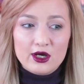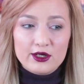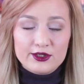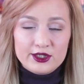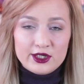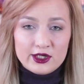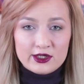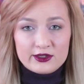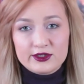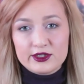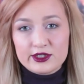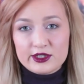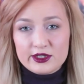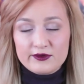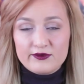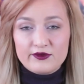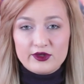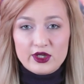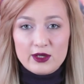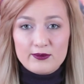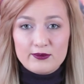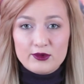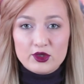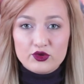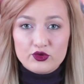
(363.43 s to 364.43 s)
а, некоторое
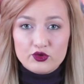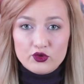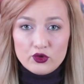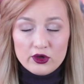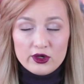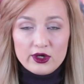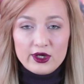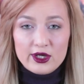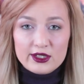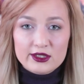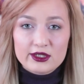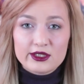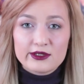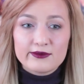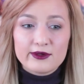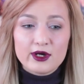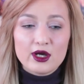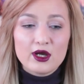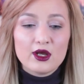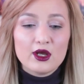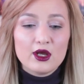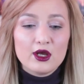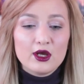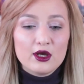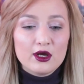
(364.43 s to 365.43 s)
время до
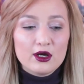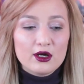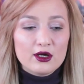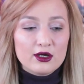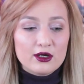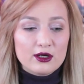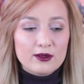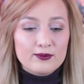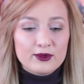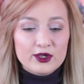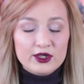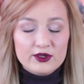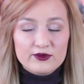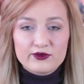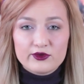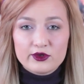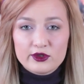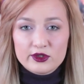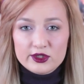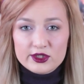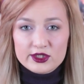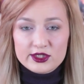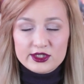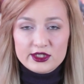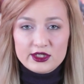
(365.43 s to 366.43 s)
этого, а, мои
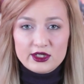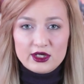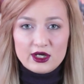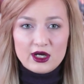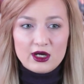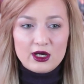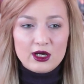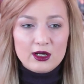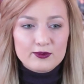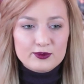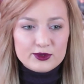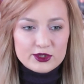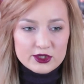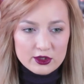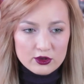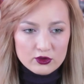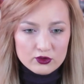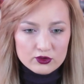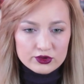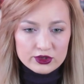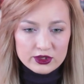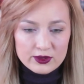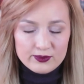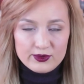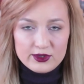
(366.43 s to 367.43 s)
волосы
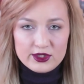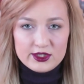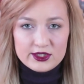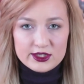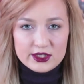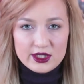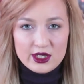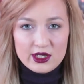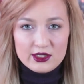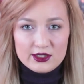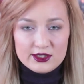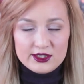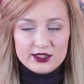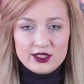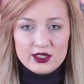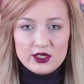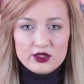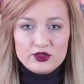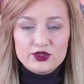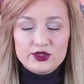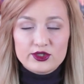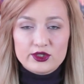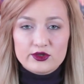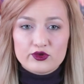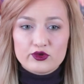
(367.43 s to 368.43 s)
абсолютно перестали
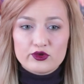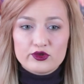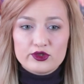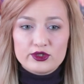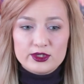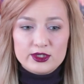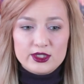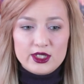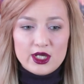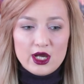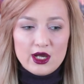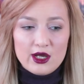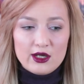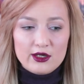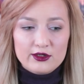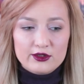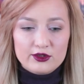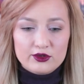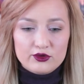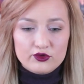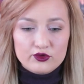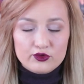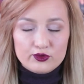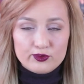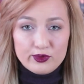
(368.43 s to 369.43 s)
сечься, то есть я
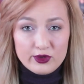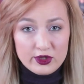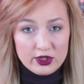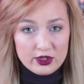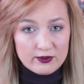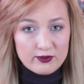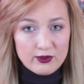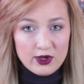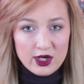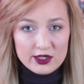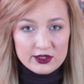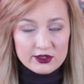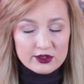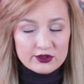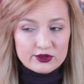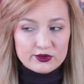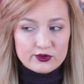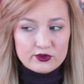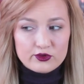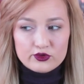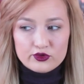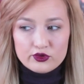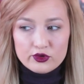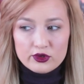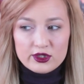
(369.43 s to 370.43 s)
иду в
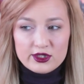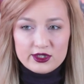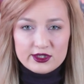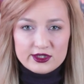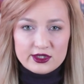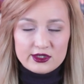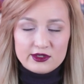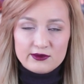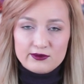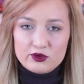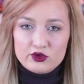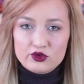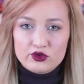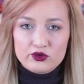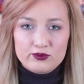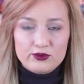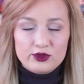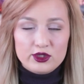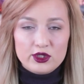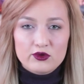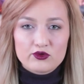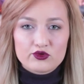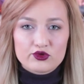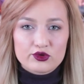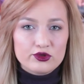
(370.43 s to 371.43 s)
парикмахерскую только из-за того, что
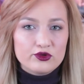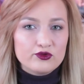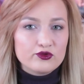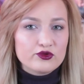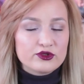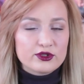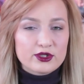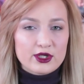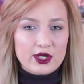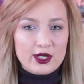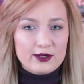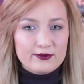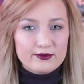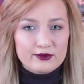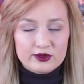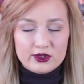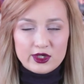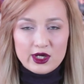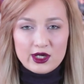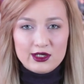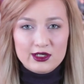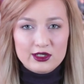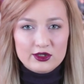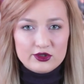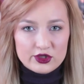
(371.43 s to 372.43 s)
меня уже не
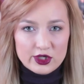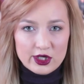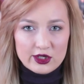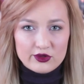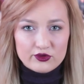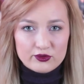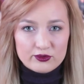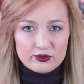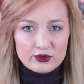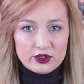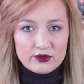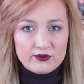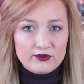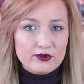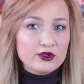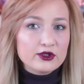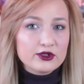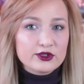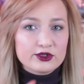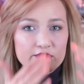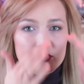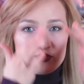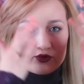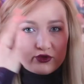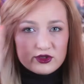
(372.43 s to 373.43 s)
устраивает, как лежат у меня
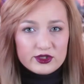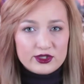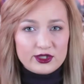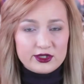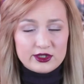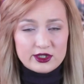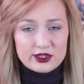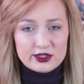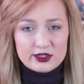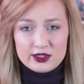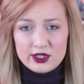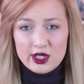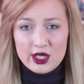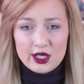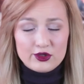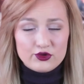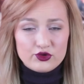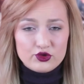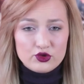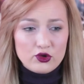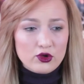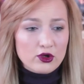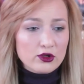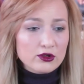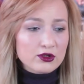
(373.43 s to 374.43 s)
волосы, то есть
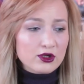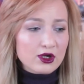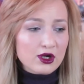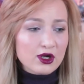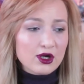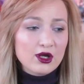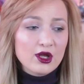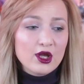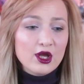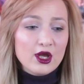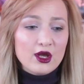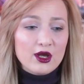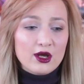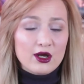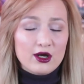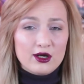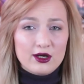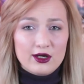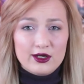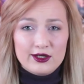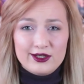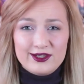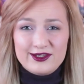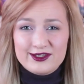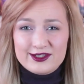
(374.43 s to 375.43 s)
отрастает челка,
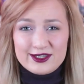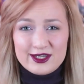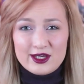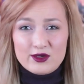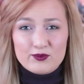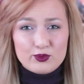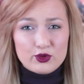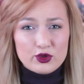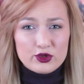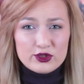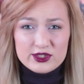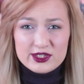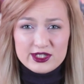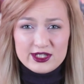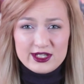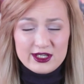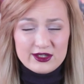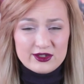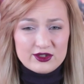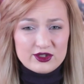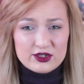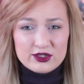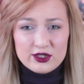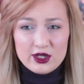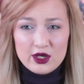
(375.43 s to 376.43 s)
а, я не знаю, просто
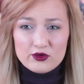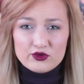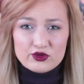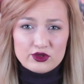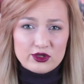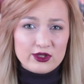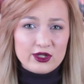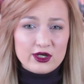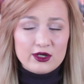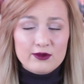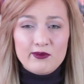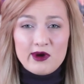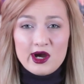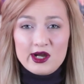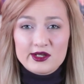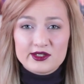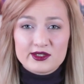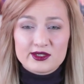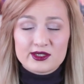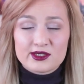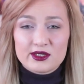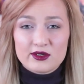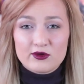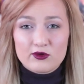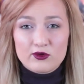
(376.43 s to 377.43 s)
я начинаю уже
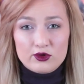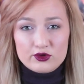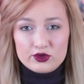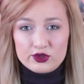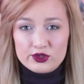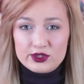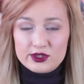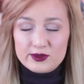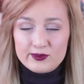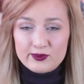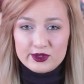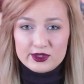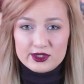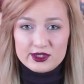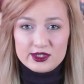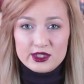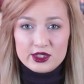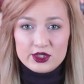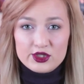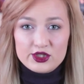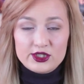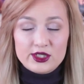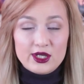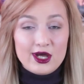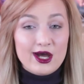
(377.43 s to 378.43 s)
лохматиться и хочется
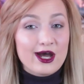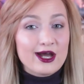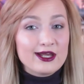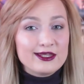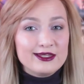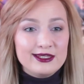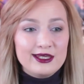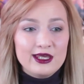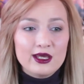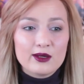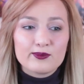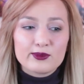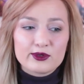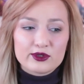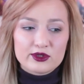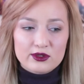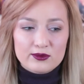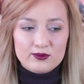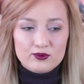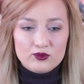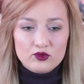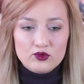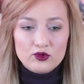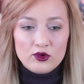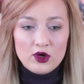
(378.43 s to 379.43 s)
подстричься, а не
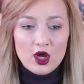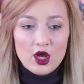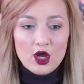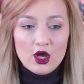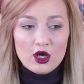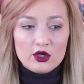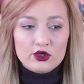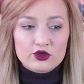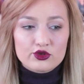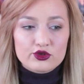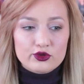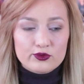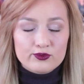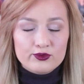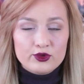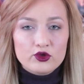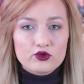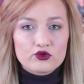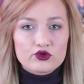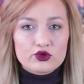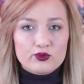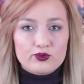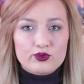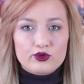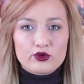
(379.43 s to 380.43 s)
потому, что
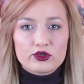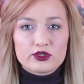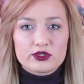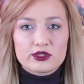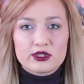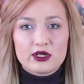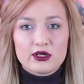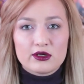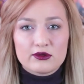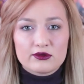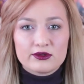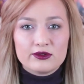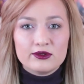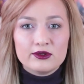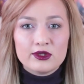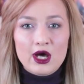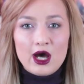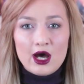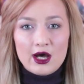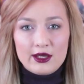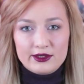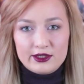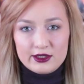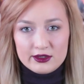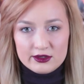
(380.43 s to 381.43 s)
мне уже просто
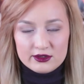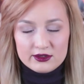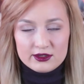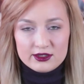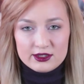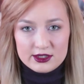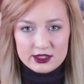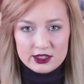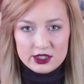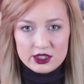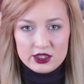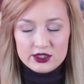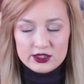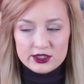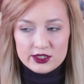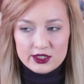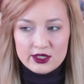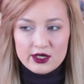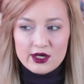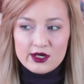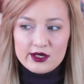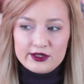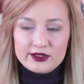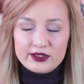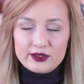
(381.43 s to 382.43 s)
надо
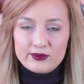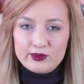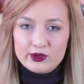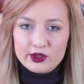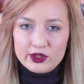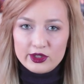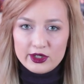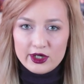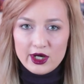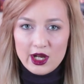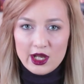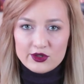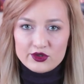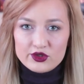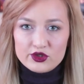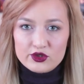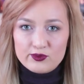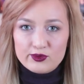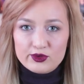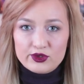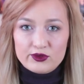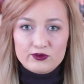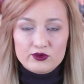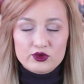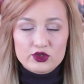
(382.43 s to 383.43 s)
стричься, как это было
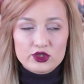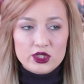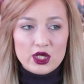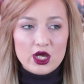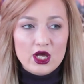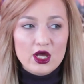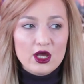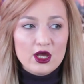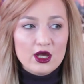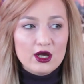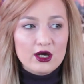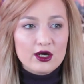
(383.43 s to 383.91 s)
раньше, потому что